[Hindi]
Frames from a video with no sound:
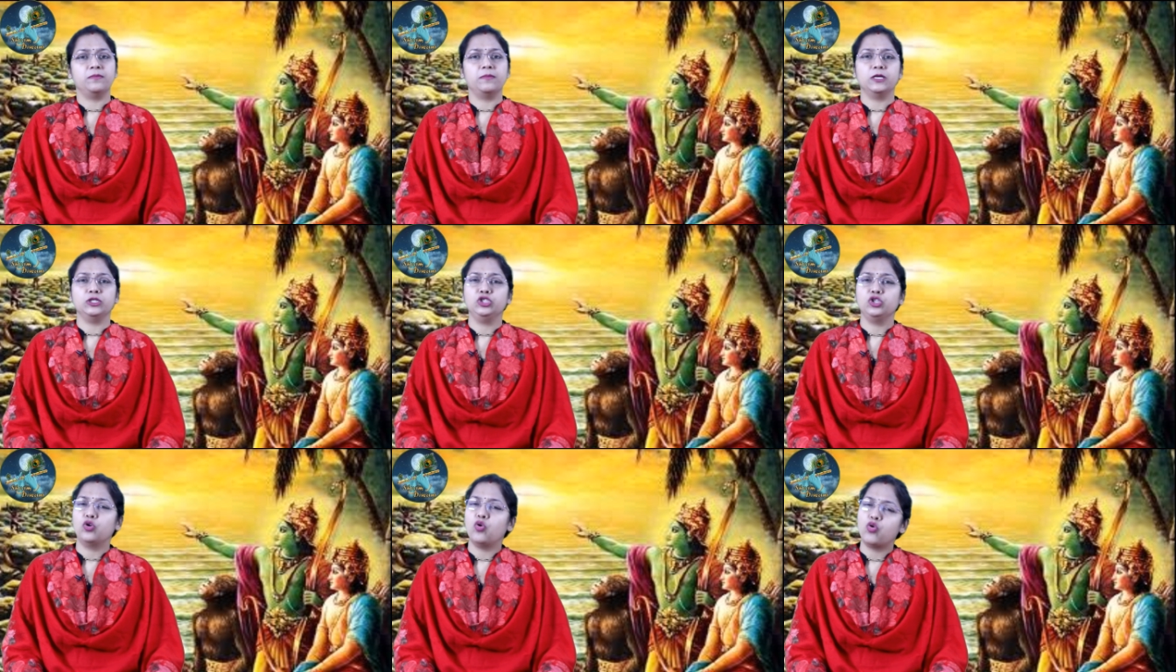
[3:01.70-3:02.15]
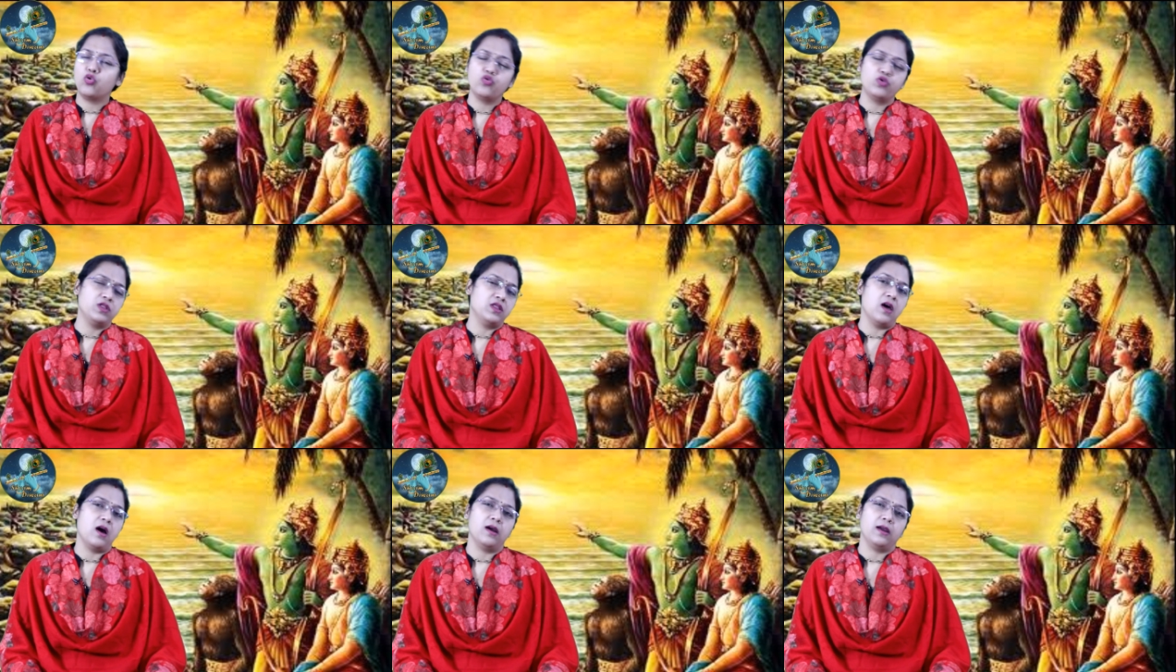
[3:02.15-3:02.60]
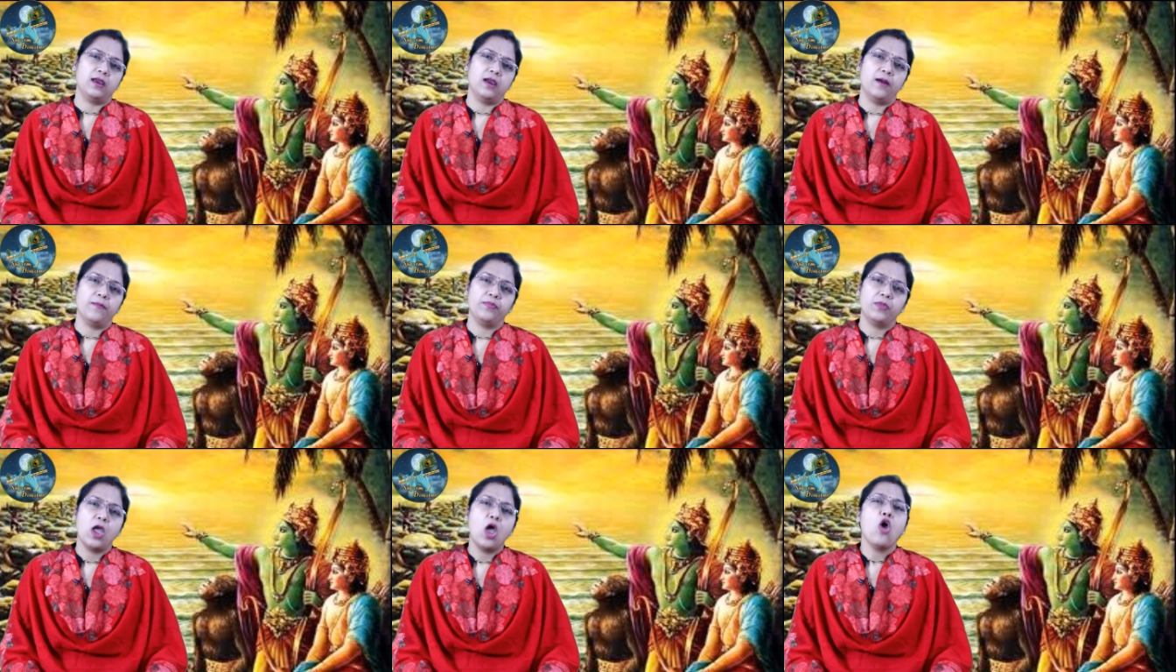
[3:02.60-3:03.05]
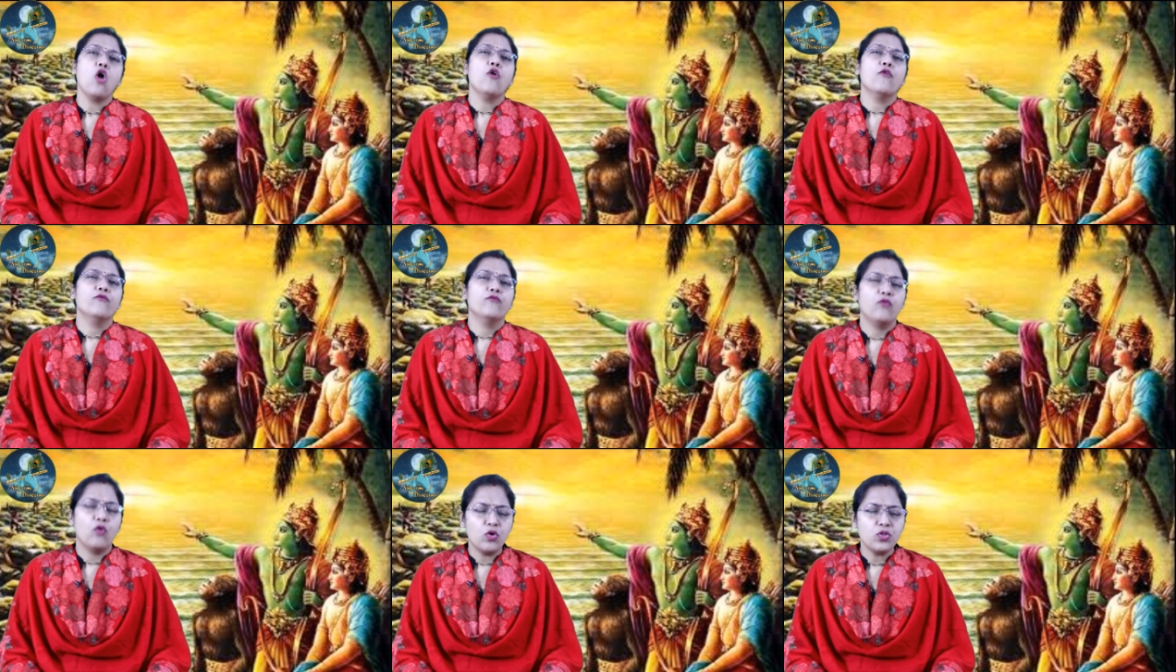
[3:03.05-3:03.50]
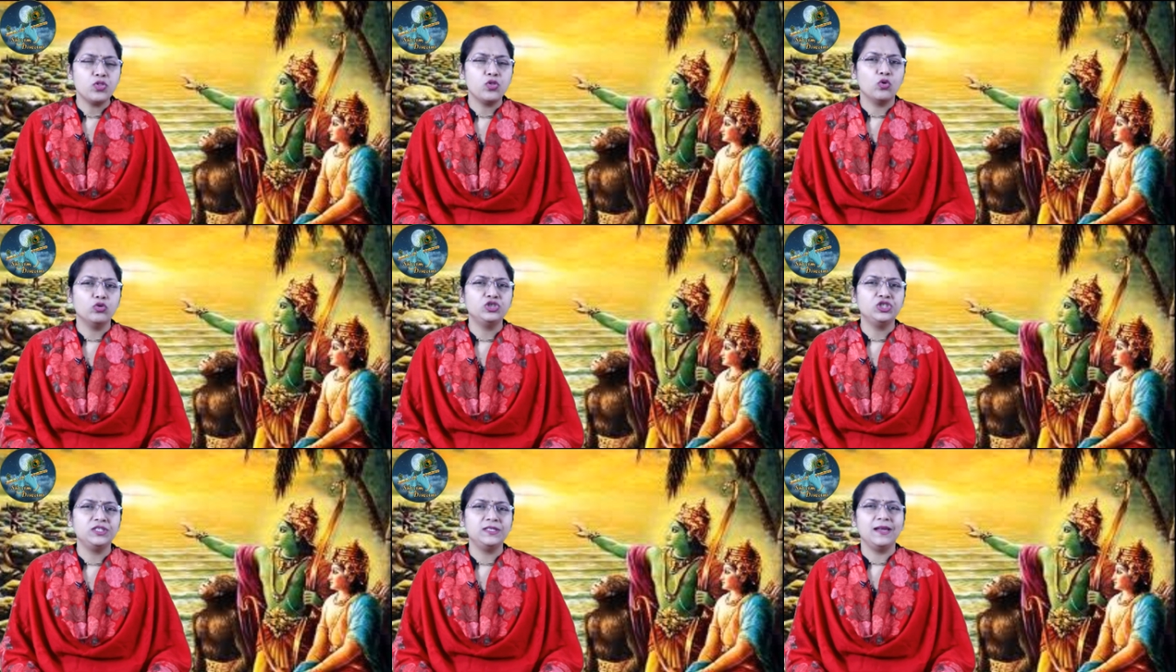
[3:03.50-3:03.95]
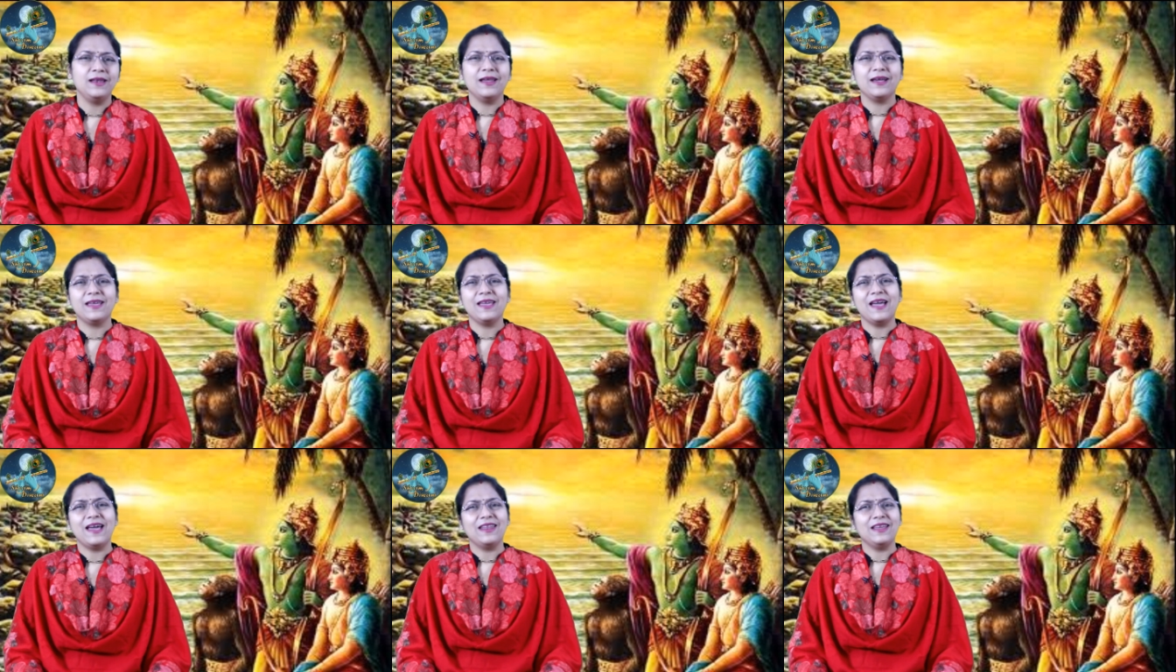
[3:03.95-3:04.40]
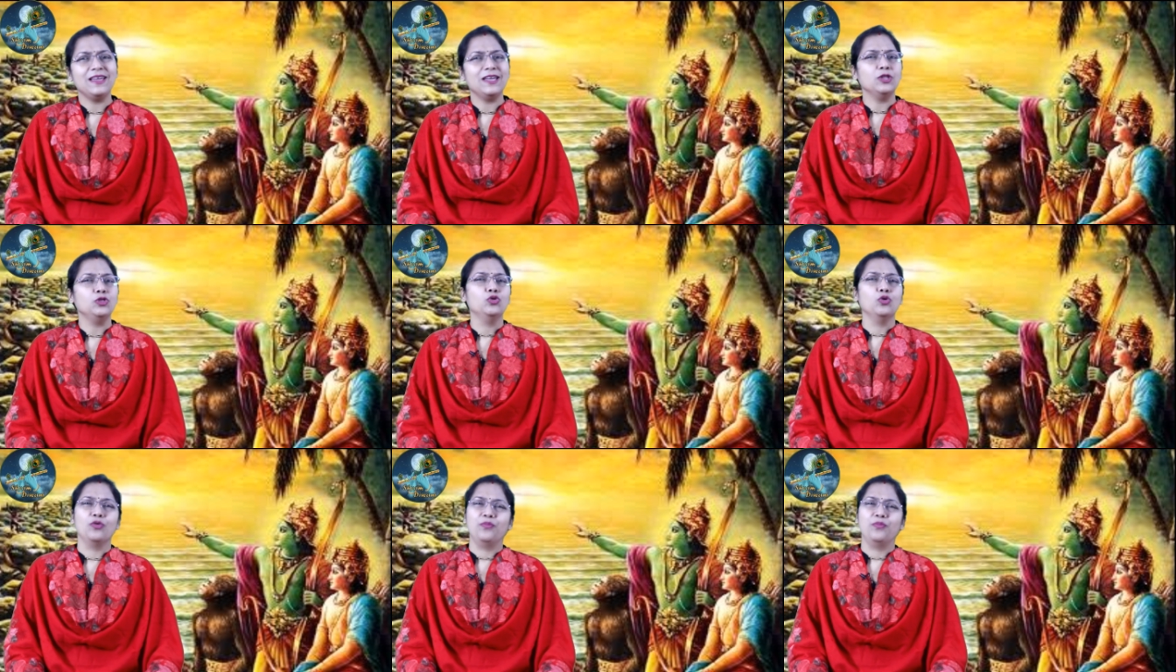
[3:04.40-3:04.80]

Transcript: शर्मा जी को गुस्सा आ गया वो सोचने लगे अरे ये